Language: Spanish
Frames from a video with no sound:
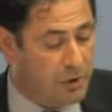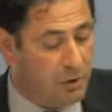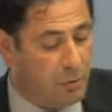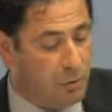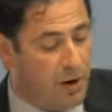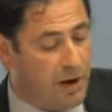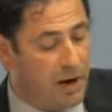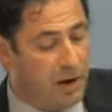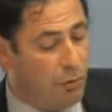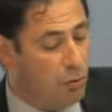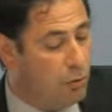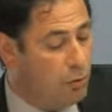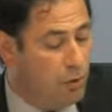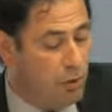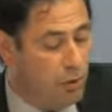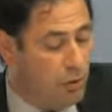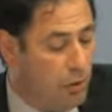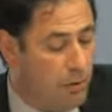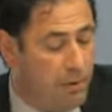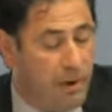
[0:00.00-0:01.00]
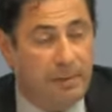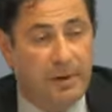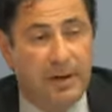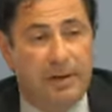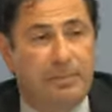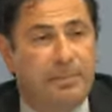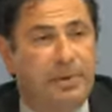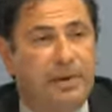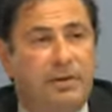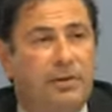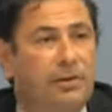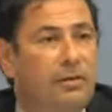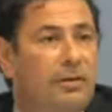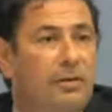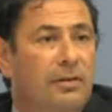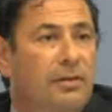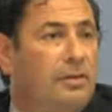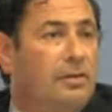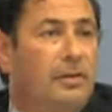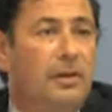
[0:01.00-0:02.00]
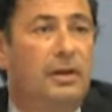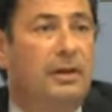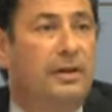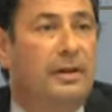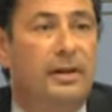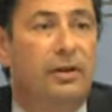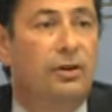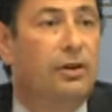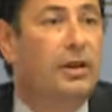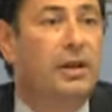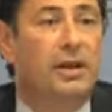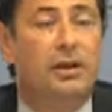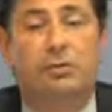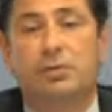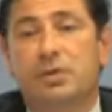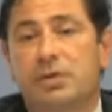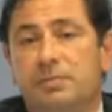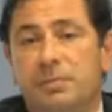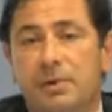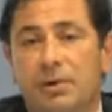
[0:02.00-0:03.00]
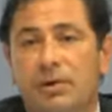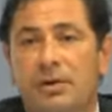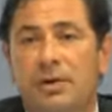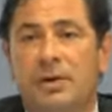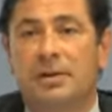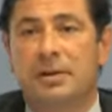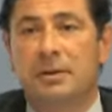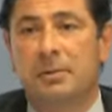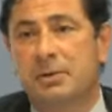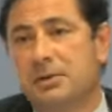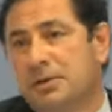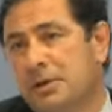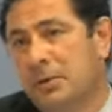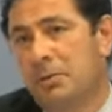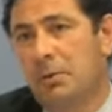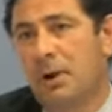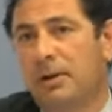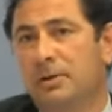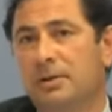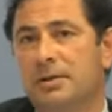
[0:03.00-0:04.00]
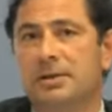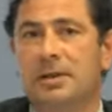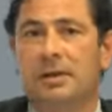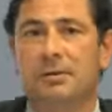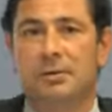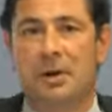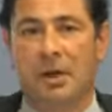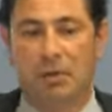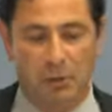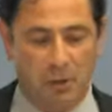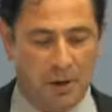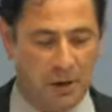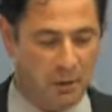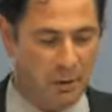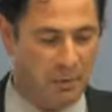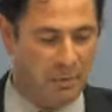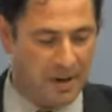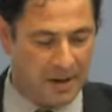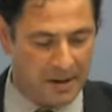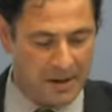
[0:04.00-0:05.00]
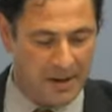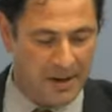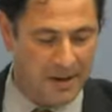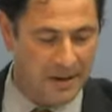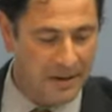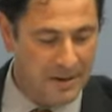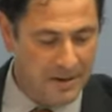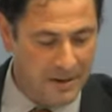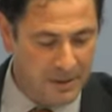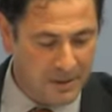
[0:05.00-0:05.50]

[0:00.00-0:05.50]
que igual alguno no lo va a ver, pero al que no le llegue un despido colectivo es que igual no está en una zona con marca